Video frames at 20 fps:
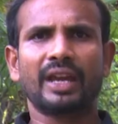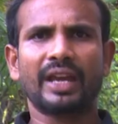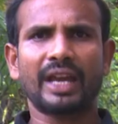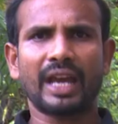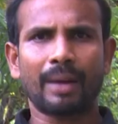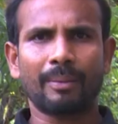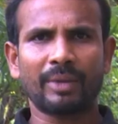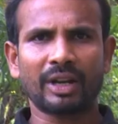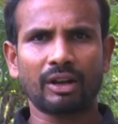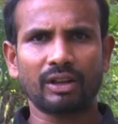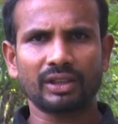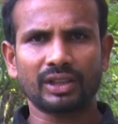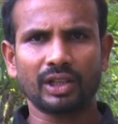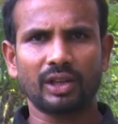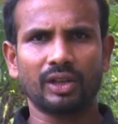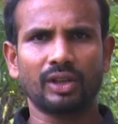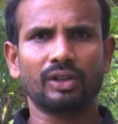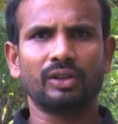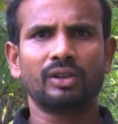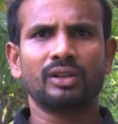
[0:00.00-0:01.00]
ఏ
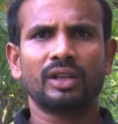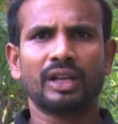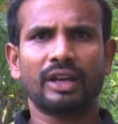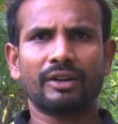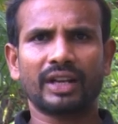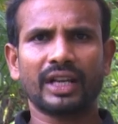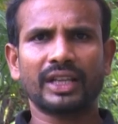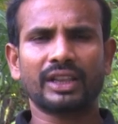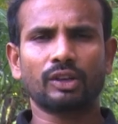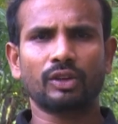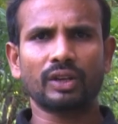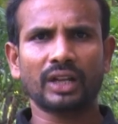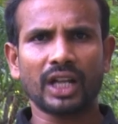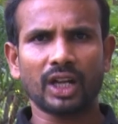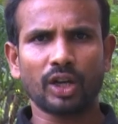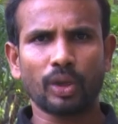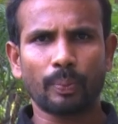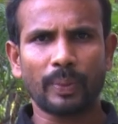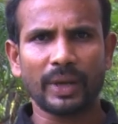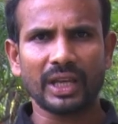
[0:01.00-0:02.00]
అమరావతిలో ఎవరైతే
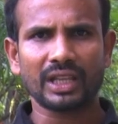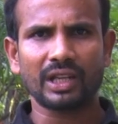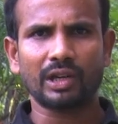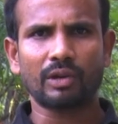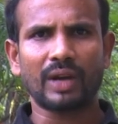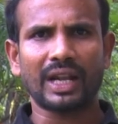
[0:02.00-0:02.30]
ఉన్నారో పేదలు